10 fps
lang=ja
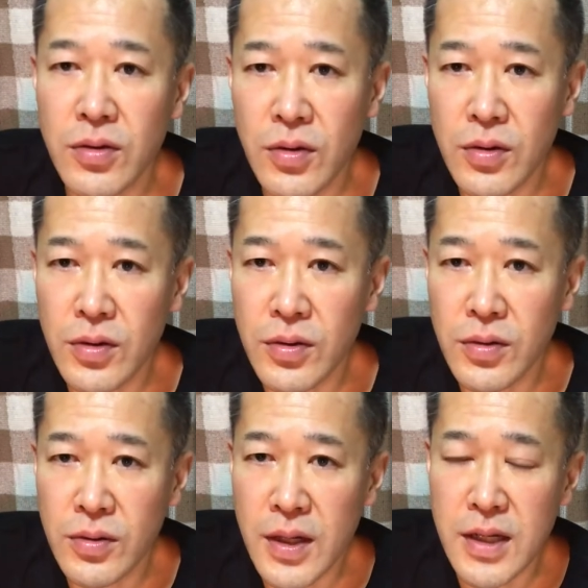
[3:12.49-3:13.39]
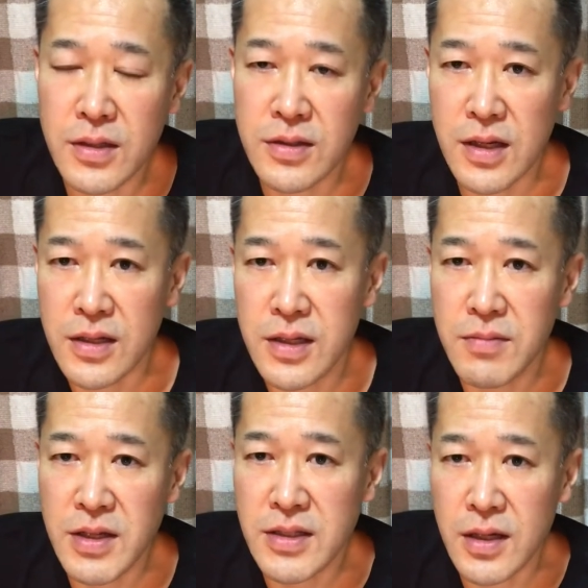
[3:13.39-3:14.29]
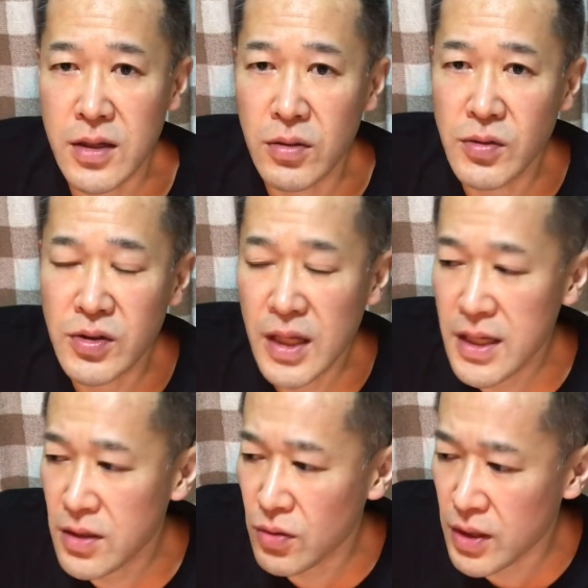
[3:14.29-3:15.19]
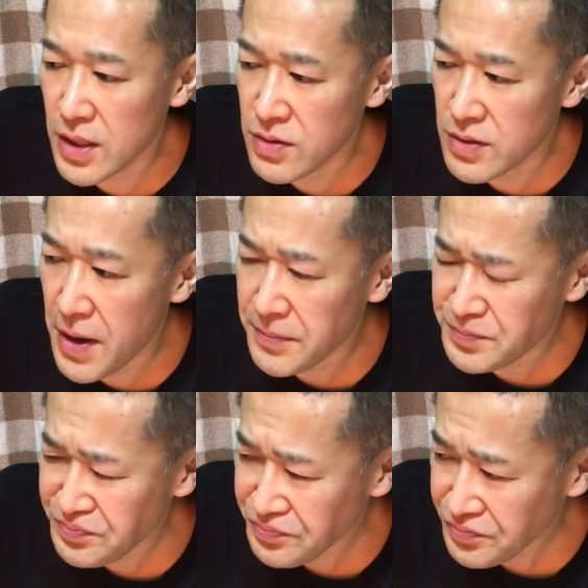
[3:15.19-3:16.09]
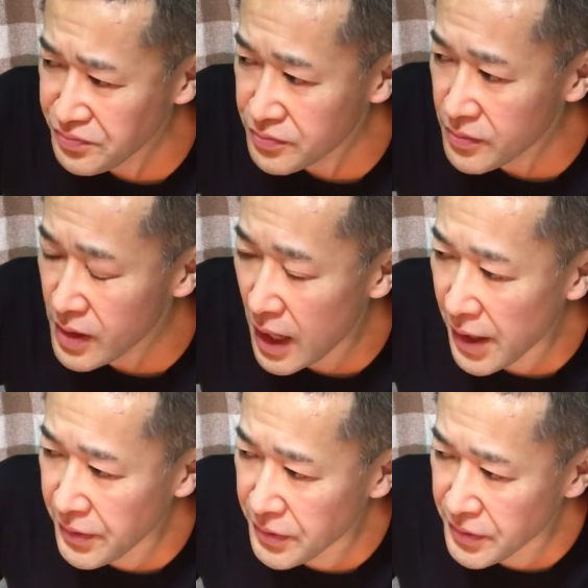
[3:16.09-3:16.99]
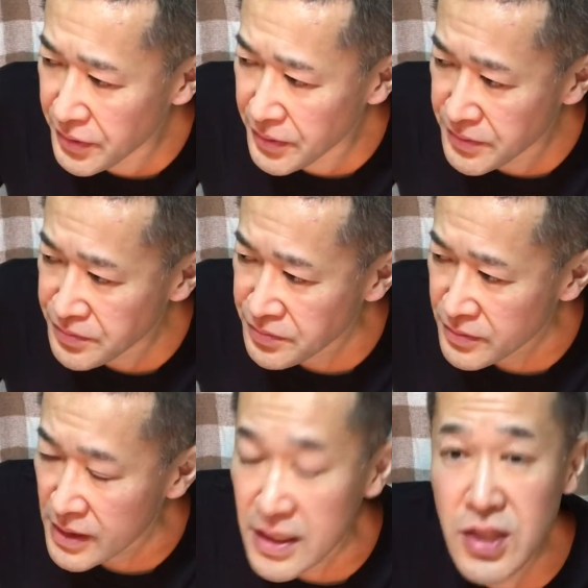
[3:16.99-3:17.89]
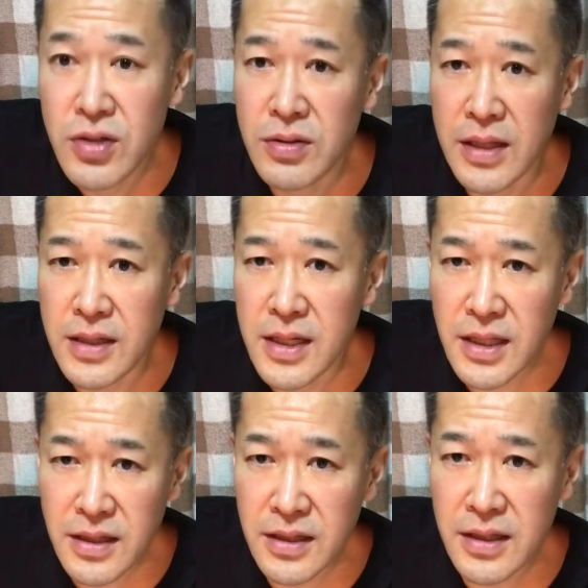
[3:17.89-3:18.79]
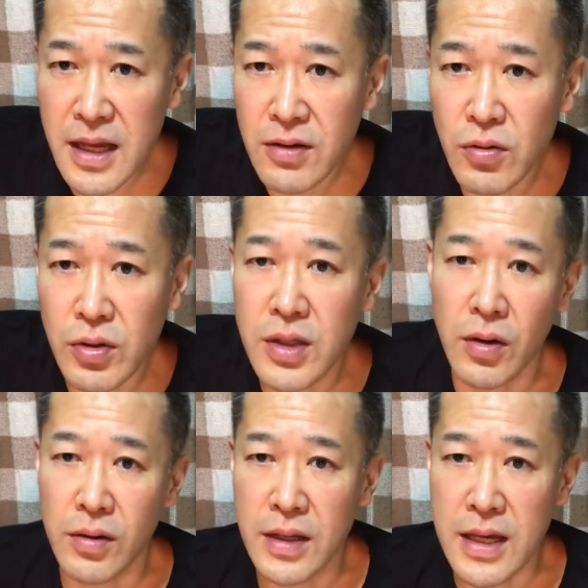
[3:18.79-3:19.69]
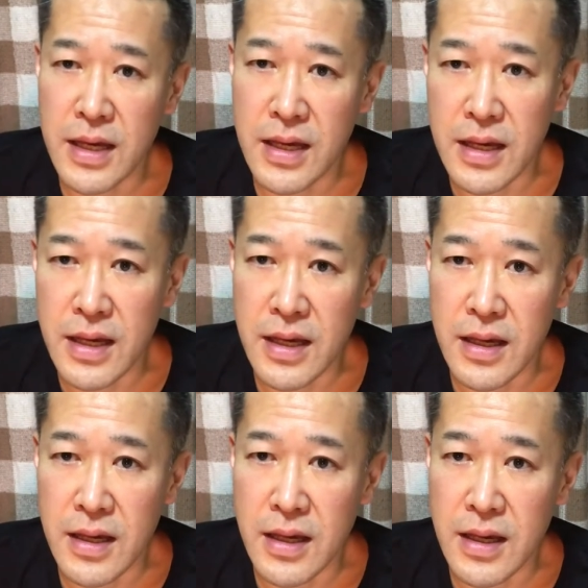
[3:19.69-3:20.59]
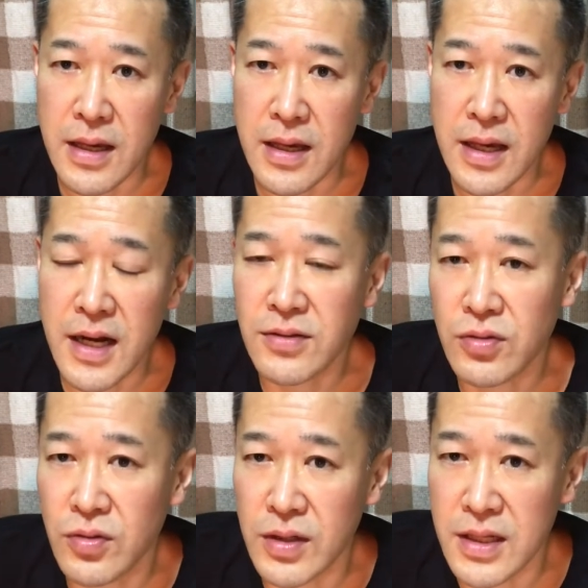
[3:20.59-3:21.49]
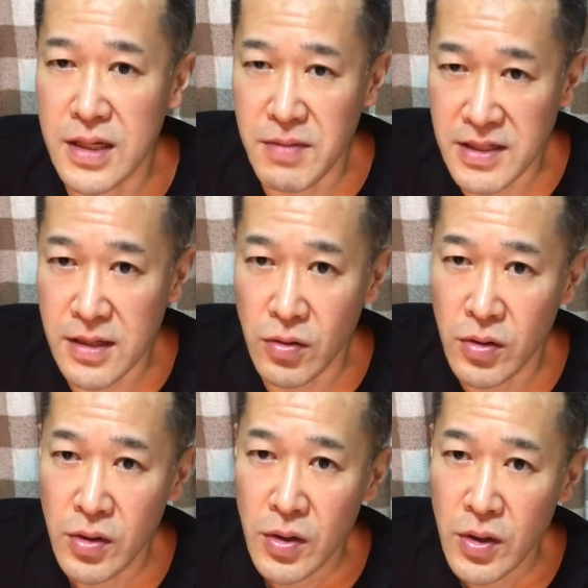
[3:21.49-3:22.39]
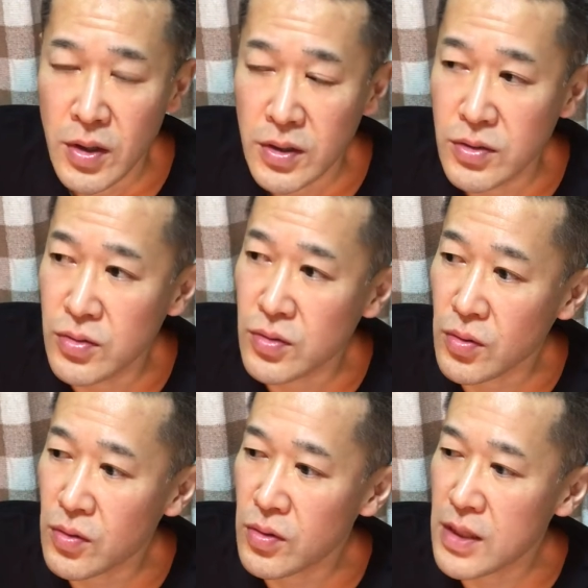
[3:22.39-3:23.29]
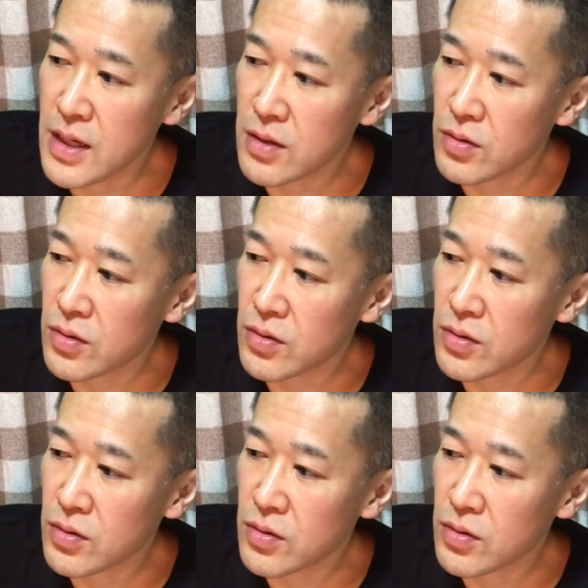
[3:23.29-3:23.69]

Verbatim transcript: トの話さっき言いましたけどもダイエットがですねあの1週間で1.5キロ、えー、減らすことができましたというところで